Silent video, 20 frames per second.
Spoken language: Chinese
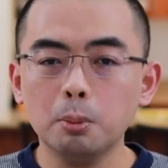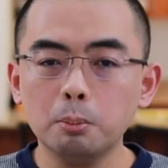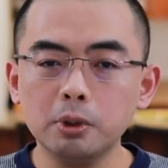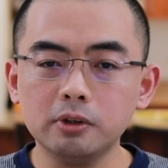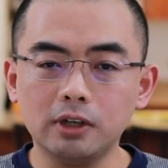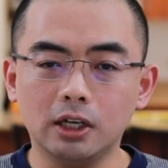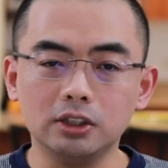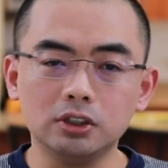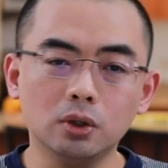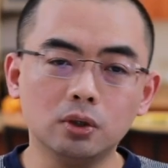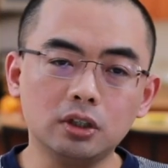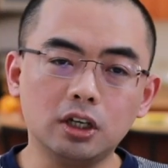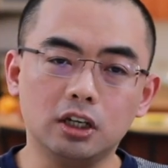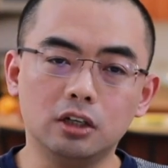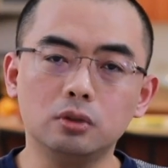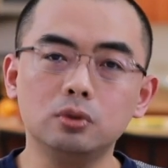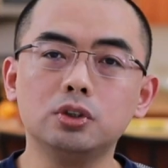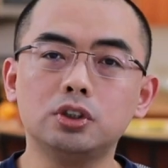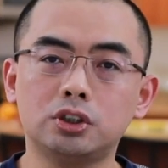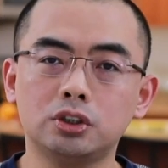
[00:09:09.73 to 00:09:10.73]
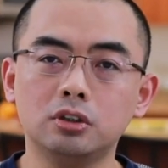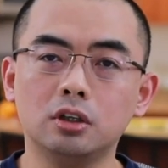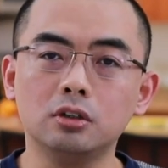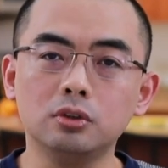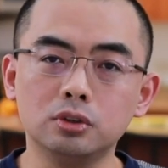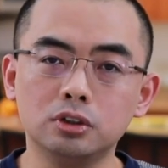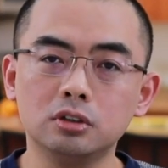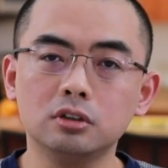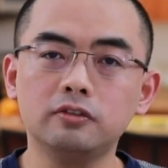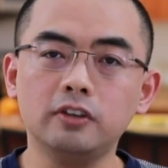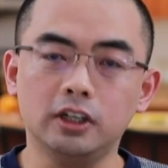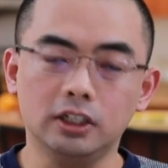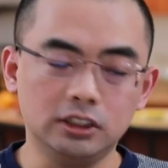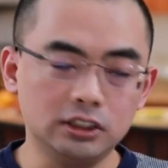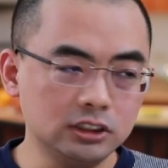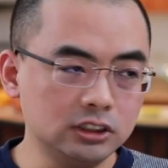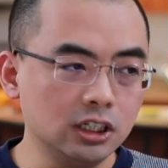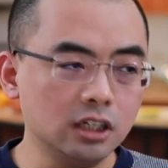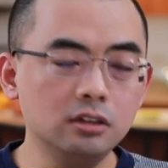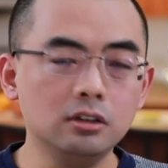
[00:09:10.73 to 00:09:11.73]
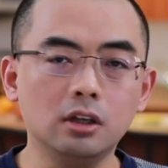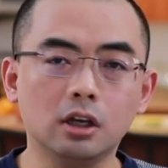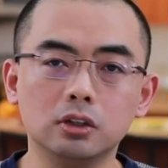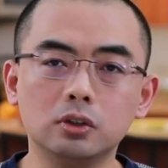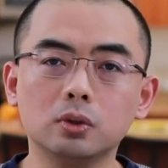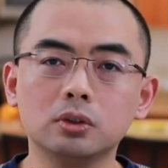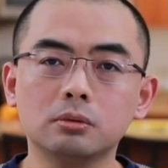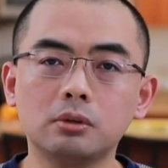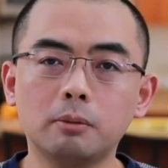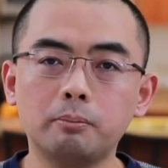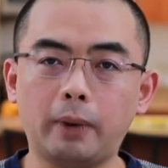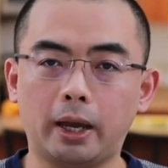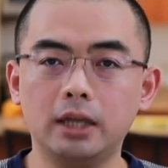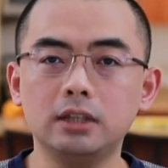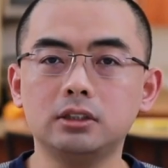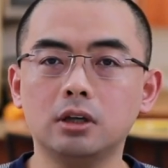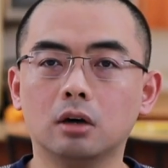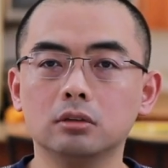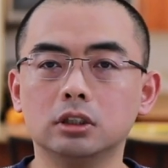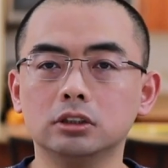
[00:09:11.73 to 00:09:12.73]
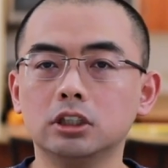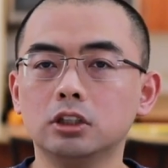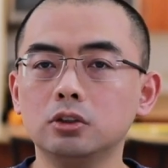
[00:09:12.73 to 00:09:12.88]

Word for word: 孟晚舟给律师的律师费真的都他妈白交了，